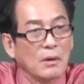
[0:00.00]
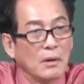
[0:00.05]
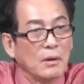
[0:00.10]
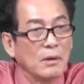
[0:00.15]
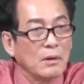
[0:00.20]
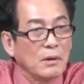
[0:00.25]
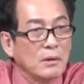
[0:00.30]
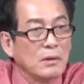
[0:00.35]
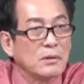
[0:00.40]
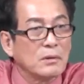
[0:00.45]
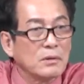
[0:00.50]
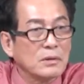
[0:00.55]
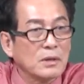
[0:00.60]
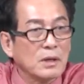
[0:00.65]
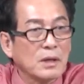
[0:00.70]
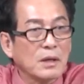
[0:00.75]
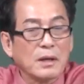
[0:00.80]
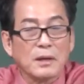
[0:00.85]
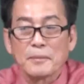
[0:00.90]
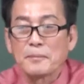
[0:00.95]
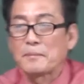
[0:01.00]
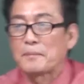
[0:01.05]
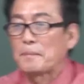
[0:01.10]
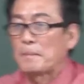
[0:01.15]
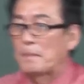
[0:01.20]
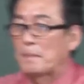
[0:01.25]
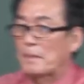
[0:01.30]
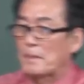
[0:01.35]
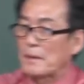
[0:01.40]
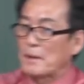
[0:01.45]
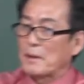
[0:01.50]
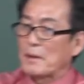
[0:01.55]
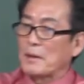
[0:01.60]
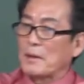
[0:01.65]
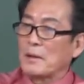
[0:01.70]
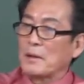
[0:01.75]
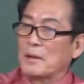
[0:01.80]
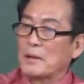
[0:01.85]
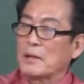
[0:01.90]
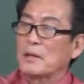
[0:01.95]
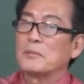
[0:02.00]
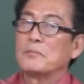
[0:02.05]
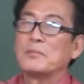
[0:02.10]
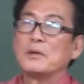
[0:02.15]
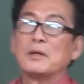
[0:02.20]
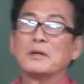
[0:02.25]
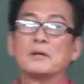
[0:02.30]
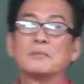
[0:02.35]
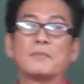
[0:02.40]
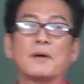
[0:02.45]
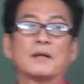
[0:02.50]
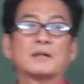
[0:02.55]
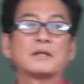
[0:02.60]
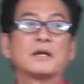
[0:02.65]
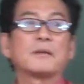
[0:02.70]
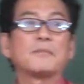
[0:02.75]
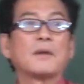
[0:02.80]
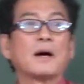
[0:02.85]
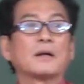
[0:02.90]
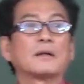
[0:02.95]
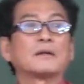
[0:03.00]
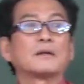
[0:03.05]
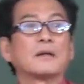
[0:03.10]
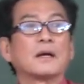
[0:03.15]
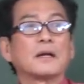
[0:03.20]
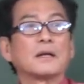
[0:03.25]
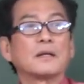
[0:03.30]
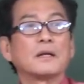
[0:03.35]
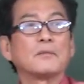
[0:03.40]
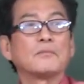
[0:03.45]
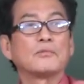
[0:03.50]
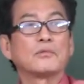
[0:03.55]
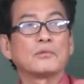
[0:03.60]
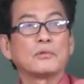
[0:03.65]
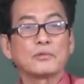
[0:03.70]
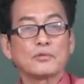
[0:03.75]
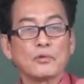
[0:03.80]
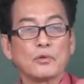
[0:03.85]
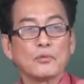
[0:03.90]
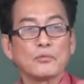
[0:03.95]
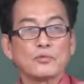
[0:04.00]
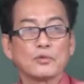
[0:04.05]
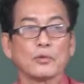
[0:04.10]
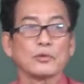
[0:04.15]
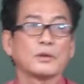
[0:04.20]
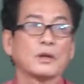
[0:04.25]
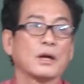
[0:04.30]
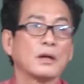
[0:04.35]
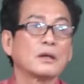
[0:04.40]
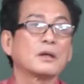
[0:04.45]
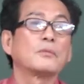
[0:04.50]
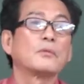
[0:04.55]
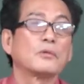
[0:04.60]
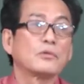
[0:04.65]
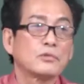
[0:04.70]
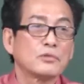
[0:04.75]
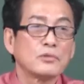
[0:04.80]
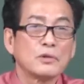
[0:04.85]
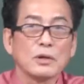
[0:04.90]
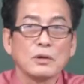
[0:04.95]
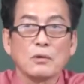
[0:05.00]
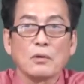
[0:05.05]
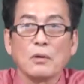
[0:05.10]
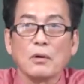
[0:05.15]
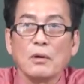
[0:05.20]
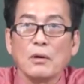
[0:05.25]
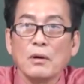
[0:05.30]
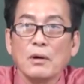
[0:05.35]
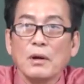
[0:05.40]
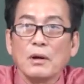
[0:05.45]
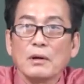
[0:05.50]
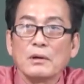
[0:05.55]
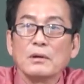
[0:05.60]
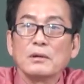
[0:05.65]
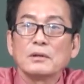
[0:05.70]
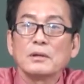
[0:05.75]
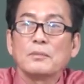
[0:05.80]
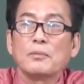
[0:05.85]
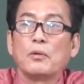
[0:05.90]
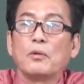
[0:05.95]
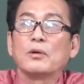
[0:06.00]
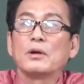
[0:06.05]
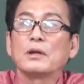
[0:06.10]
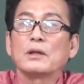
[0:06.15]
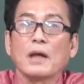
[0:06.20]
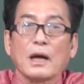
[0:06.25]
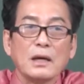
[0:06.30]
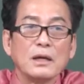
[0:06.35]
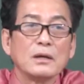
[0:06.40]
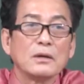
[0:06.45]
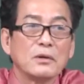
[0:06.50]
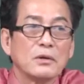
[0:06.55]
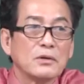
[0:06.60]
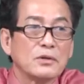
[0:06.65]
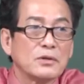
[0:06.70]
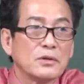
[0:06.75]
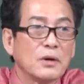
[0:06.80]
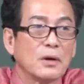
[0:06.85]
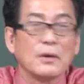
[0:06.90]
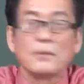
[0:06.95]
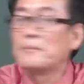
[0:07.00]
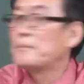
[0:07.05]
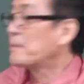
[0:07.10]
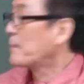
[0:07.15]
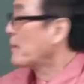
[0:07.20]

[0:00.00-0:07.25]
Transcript: 어? 이런 거잖아. 그럼 미는 바짝 마른 땅인데 물을 조금 줬다. 이렇게 볼 수도 있고. 그건 이제 복이 달린 거죠